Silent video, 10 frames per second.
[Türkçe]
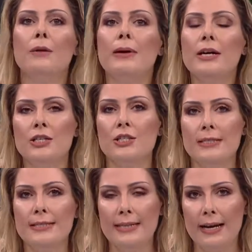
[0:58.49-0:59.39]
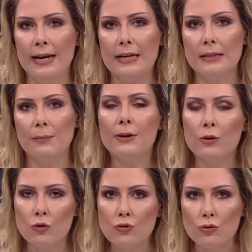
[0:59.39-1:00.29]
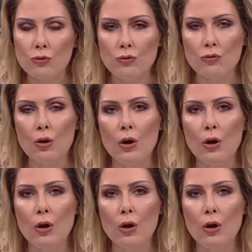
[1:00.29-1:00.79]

bakış açısıyla hayata bakıyorsunuz.